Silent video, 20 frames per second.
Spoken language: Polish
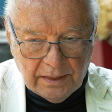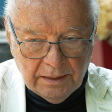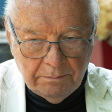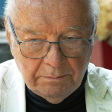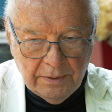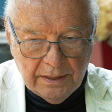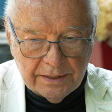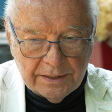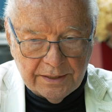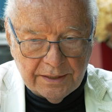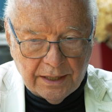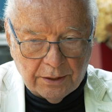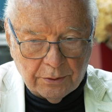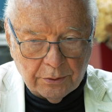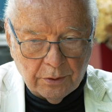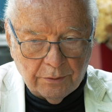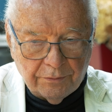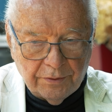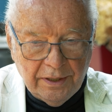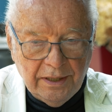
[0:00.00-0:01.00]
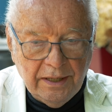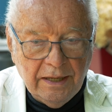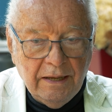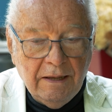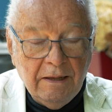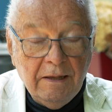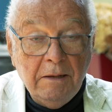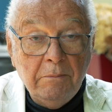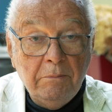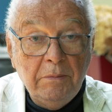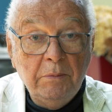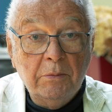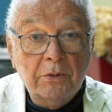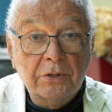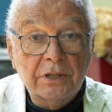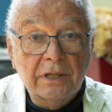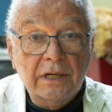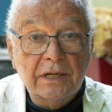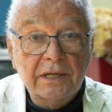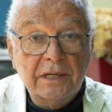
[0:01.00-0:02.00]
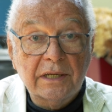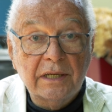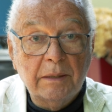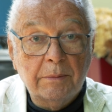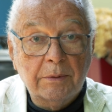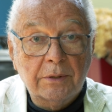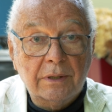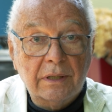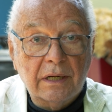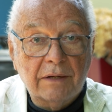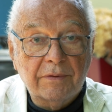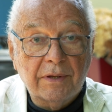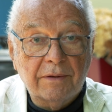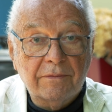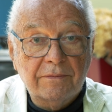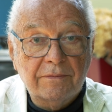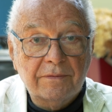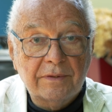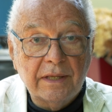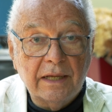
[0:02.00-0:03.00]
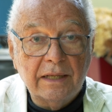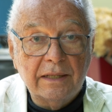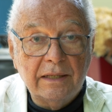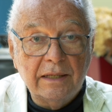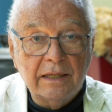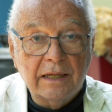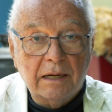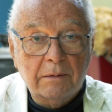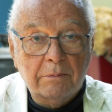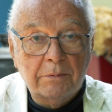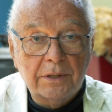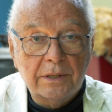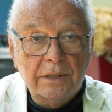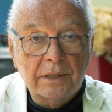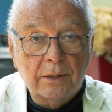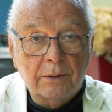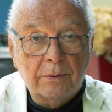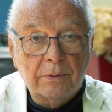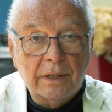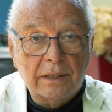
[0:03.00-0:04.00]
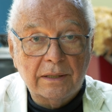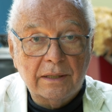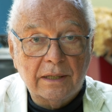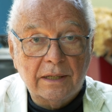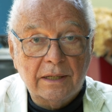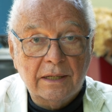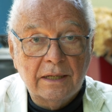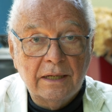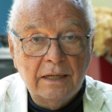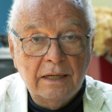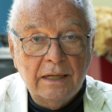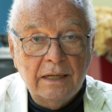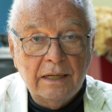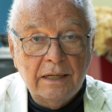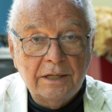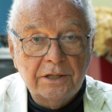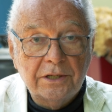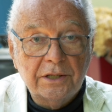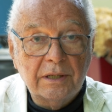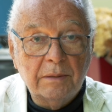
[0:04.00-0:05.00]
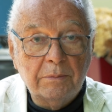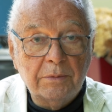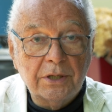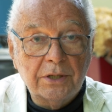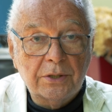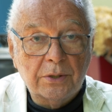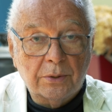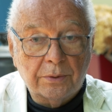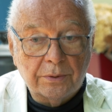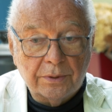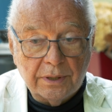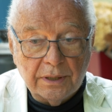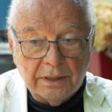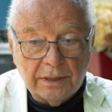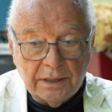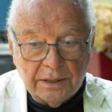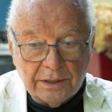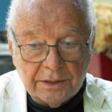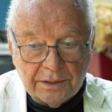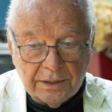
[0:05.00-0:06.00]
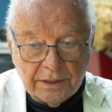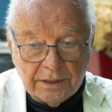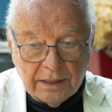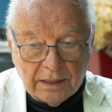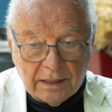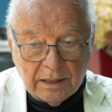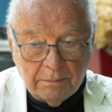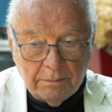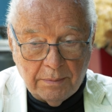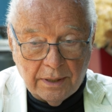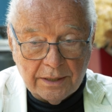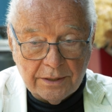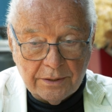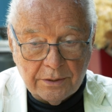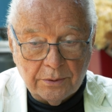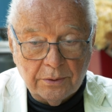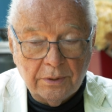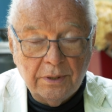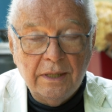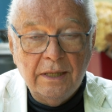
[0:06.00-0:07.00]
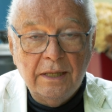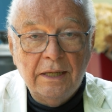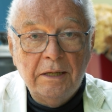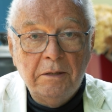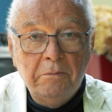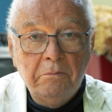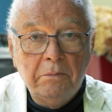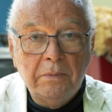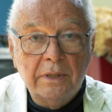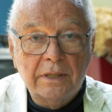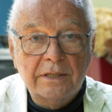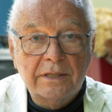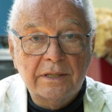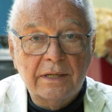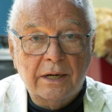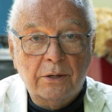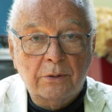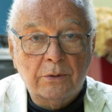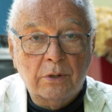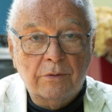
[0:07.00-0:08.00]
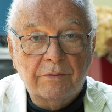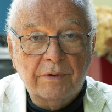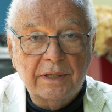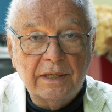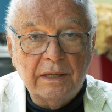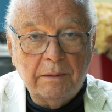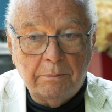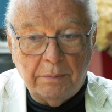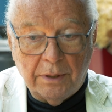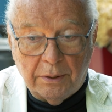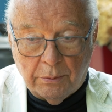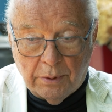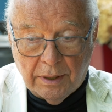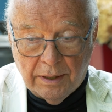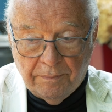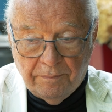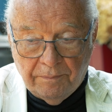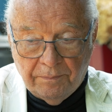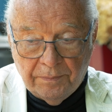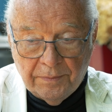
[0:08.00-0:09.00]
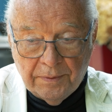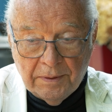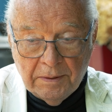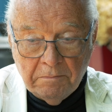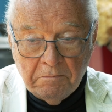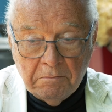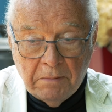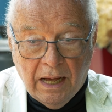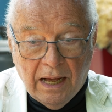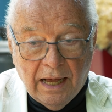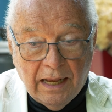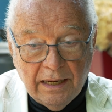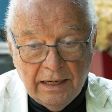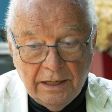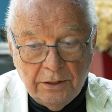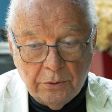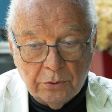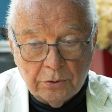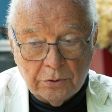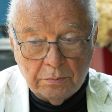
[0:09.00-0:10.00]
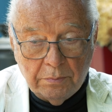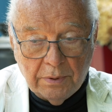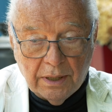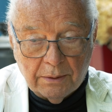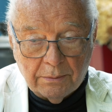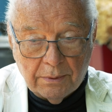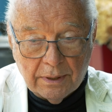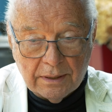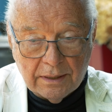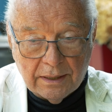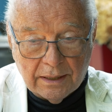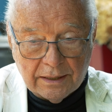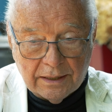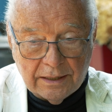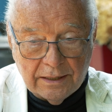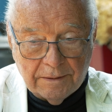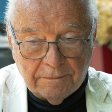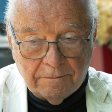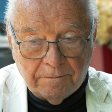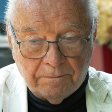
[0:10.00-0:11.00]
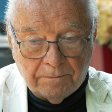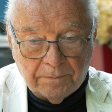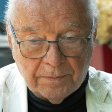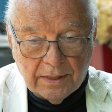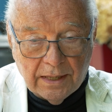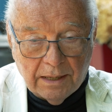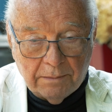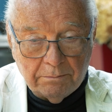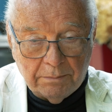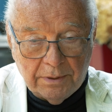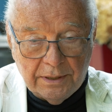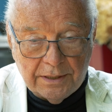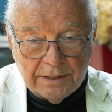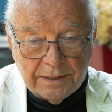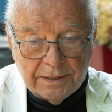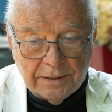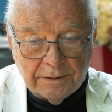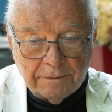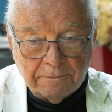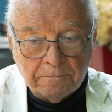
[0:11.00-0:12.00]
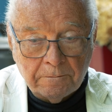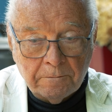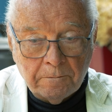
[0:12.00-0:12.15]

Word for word: międzynarodowej, mimo że nasza kinematografia wtedy, jak myślę o latach 70. jeszcze taka bardzo międzynarodowa nie była, ale już miała takie ambicje.